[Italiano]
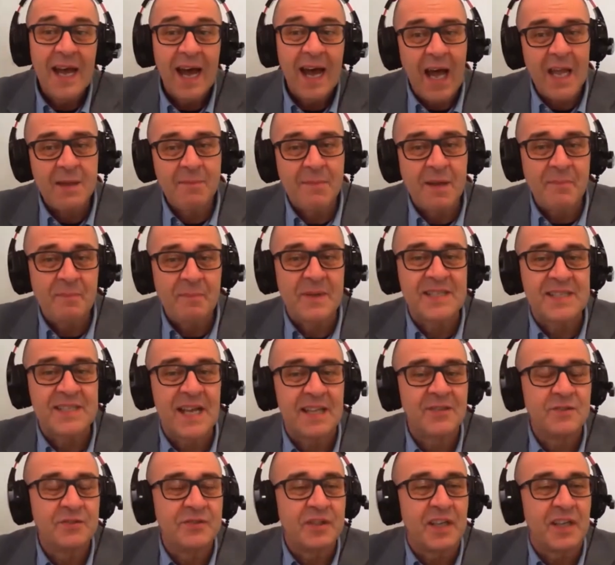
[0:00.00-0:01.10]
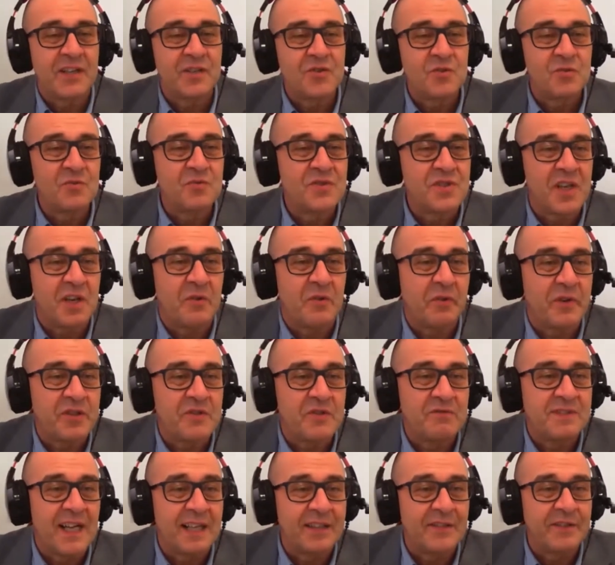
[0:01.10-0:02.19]
Hai mai pensato di raggiungere un
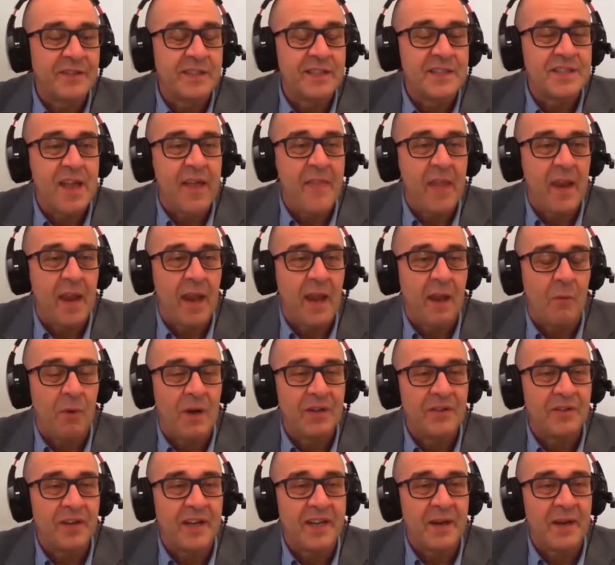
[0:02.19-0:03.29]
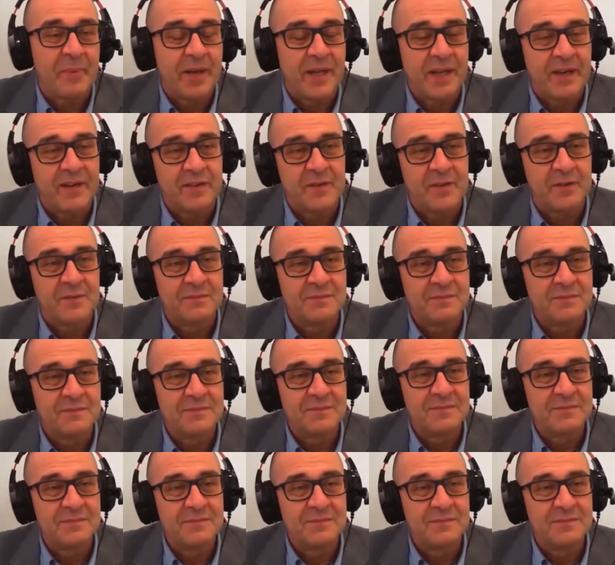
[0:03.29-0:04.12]
risultato del genere quando hai aperto?